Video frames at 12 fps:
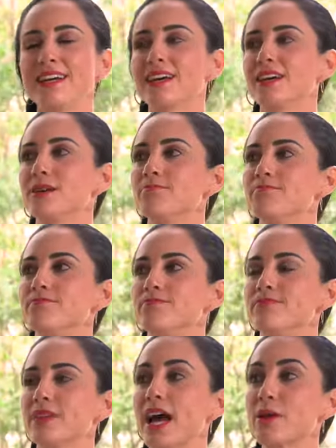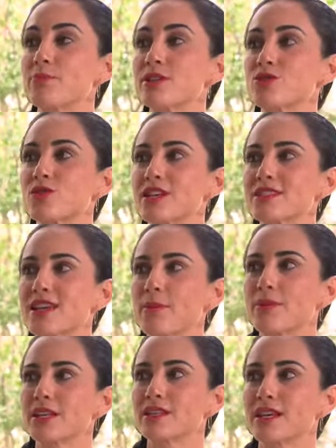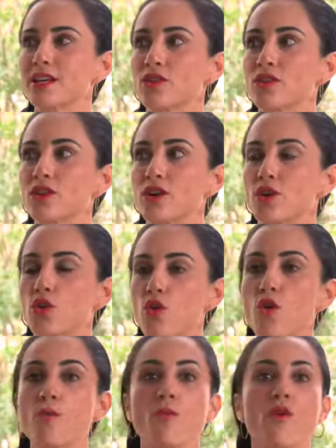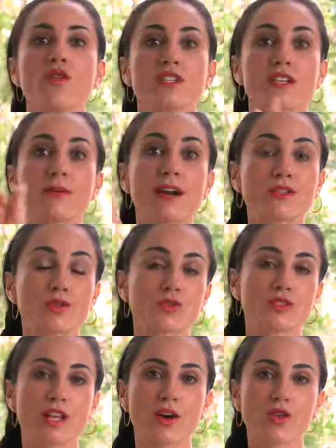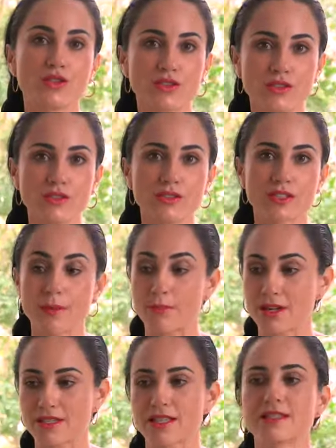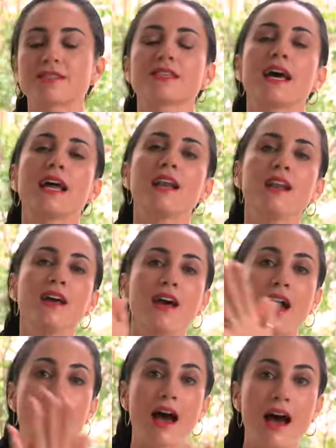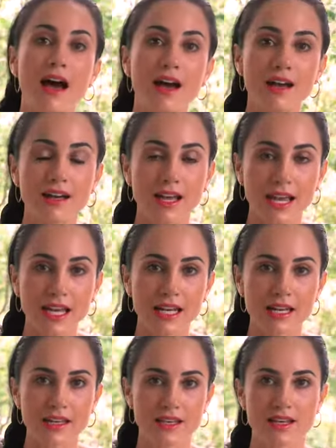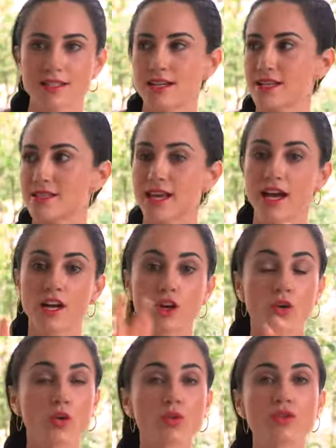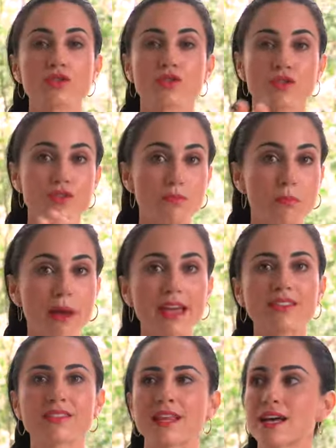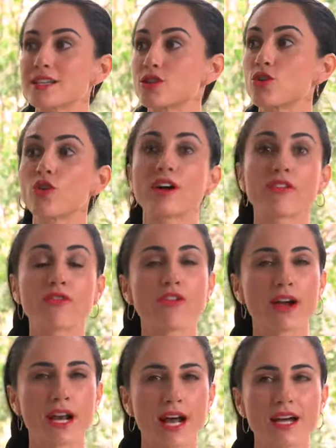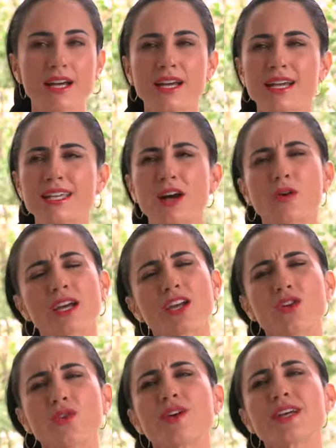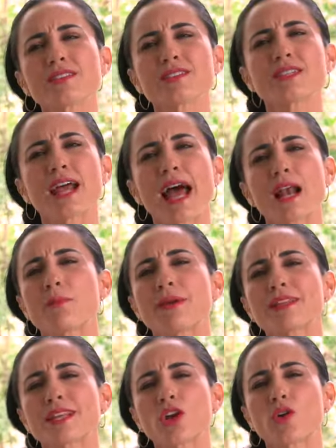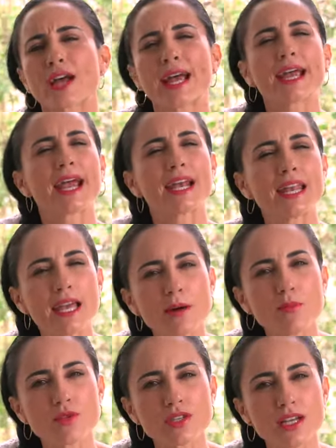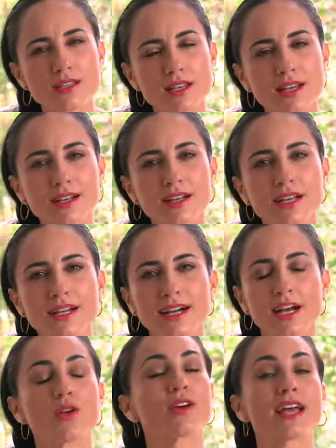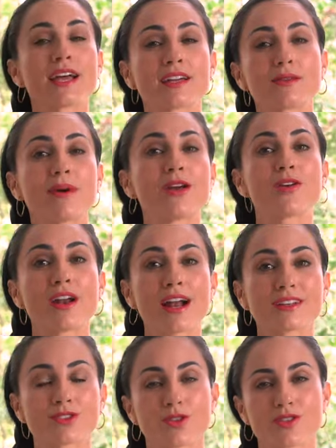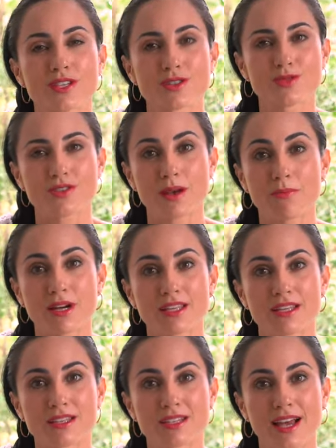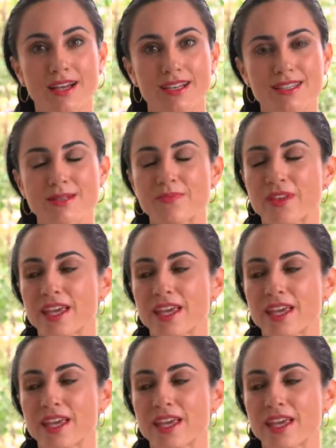Em, hay personas que aprendieron cómo llevar sus negocios de presencial a en línea, ya sea cursos, ventas, lo que fuera. Y aunque no es realmente lo que queríamos hacer, creo que hay que valorar todos esos aprendizajes.